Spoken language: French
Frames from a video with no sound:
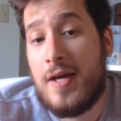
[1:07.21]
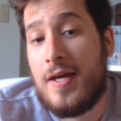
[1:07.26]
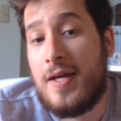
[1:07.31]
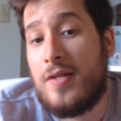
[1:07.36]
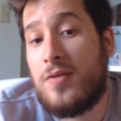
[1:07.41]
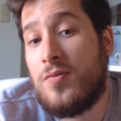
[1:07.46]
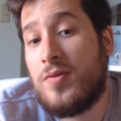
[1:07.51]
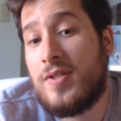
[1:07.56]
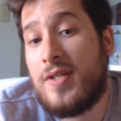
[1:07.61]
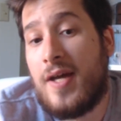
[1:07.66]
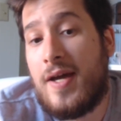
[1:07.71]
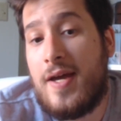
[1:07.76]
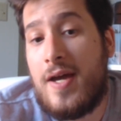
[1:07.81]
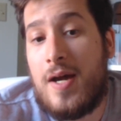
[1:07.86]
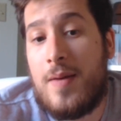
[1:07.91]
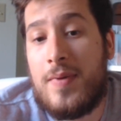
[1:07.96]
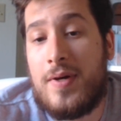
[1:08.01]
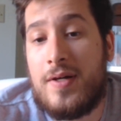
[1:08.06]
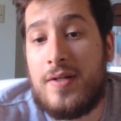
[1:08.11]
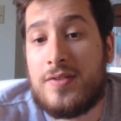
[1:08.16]
Et donc
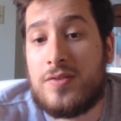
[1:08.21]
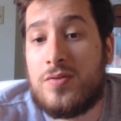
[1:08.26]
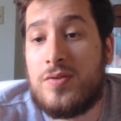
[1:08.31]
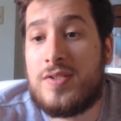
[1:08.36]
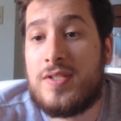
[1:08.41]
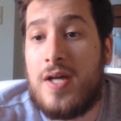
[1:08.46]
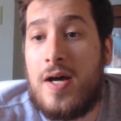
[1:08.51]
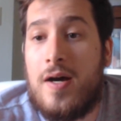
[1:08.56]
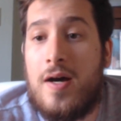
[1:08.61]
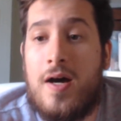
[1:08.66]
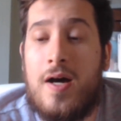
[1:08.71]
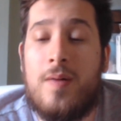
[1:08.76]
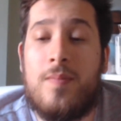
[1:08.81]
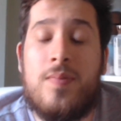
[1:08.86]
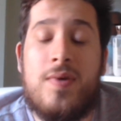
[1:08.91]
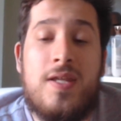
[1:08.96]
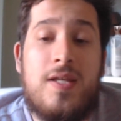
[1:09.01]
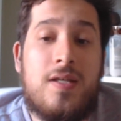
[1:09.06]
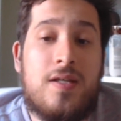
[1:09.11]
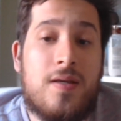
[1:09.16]
derrière, ben, ce que ça
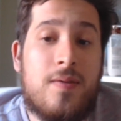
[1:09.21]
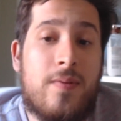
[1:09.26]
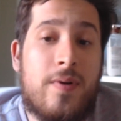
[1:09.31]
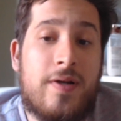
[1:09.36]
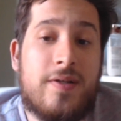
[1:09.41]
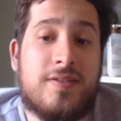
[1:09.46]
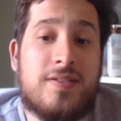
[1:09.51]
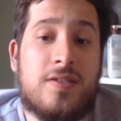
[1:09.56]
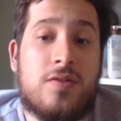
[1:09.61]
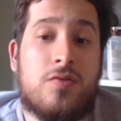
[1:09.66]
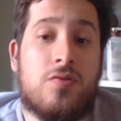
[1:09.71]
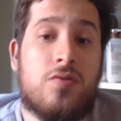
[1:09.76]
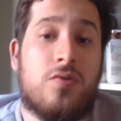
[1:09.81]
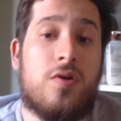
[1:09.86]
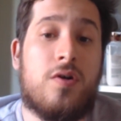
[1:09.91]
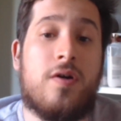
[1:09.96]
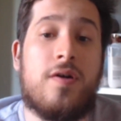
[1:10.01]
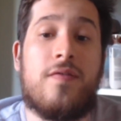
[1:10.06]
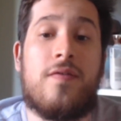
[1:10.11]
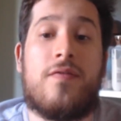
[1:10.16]
implique, et eh ben, c'est qu'il
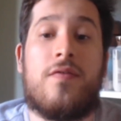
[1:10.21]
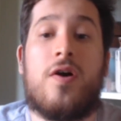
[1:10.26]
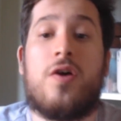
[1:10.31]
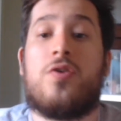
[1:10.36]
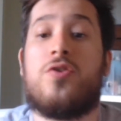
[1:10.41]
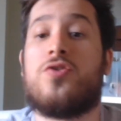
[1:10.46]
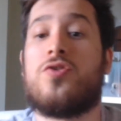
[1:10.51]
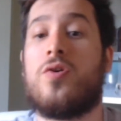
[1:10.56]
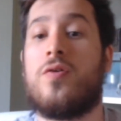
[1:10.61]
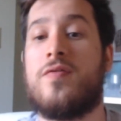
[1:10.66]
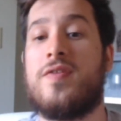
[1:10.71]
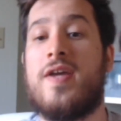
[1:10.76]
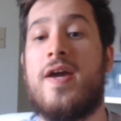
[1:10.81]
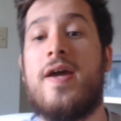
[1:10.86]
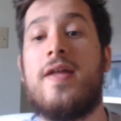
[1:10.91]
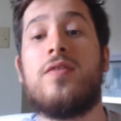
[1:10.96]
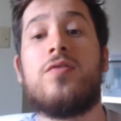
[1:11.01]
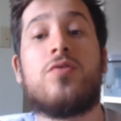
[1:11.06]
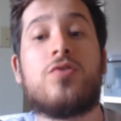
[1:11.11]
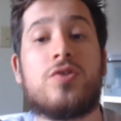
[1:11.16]
il va falloir que je
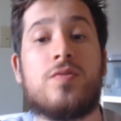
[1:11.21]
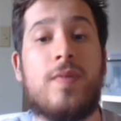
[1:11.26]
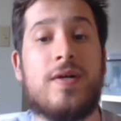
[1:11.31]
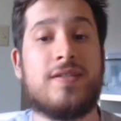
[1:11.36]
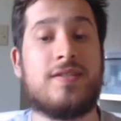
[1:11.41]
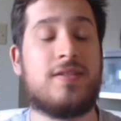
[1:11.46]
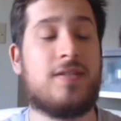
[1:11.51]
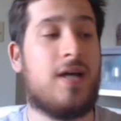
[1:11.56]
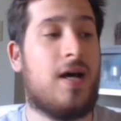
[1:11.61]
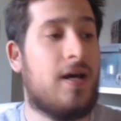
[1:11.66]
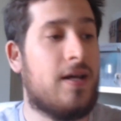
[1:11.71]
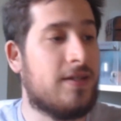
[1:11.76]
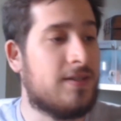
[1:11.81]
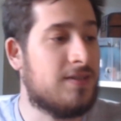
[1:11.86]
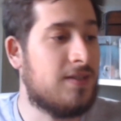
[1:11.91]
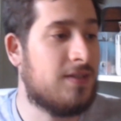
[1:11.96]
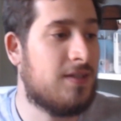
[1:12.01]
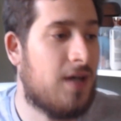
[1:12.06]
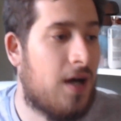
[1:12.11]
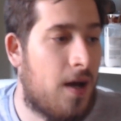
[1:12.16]
revienne, que je m'installe,
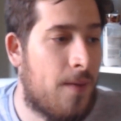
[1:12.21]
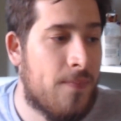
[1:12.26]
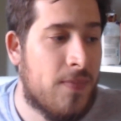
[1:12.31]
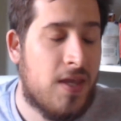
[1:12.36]
etc.